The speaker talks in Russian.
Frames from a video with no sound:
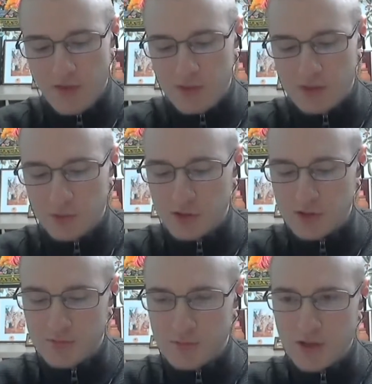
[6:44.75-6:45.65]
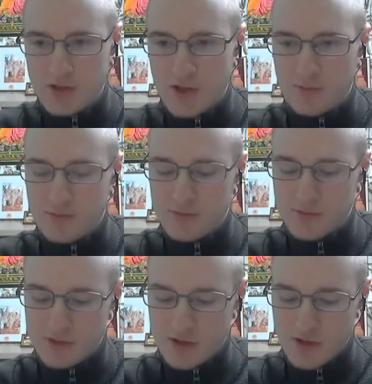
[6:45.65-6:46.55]
Поэтому Гуридев по ночам
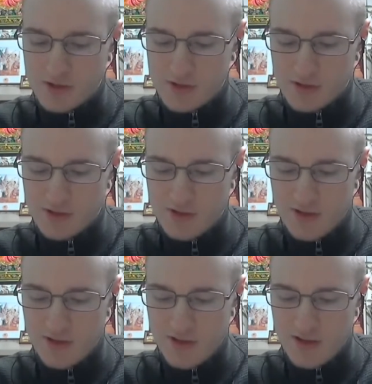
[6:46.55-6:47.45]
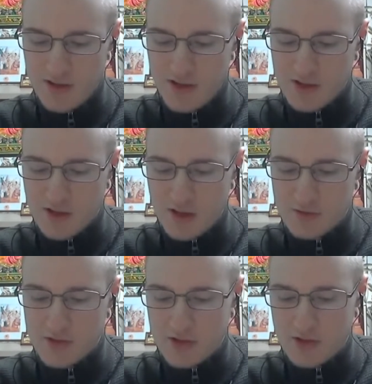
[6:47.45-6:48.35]
садился и
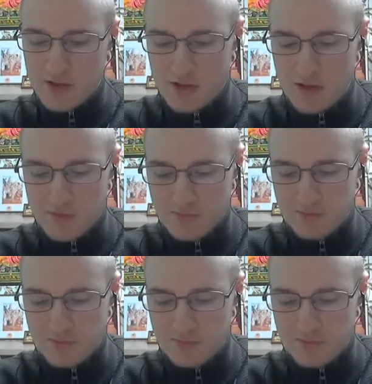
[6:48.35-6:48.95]
читал все книги.